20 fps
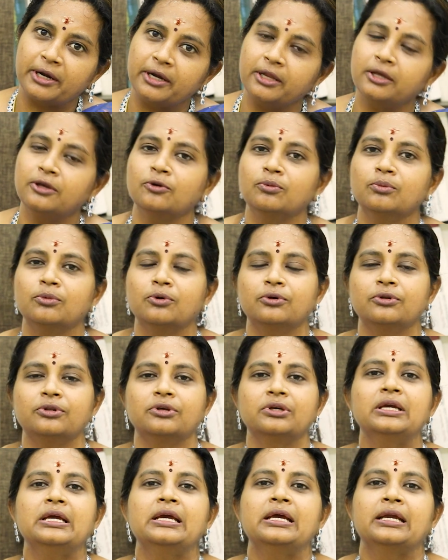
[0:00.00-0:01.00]

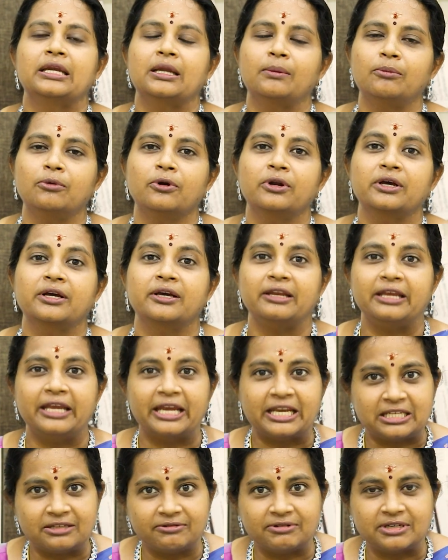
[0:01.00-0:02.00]
படிக்கும்போது நம்மளோட
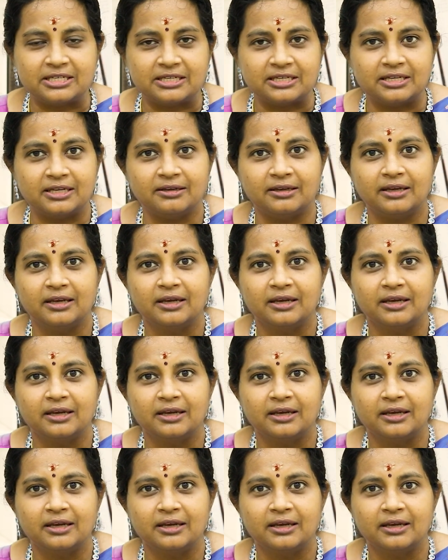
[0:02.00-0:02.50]
க்ரியேட்டிவிட்டி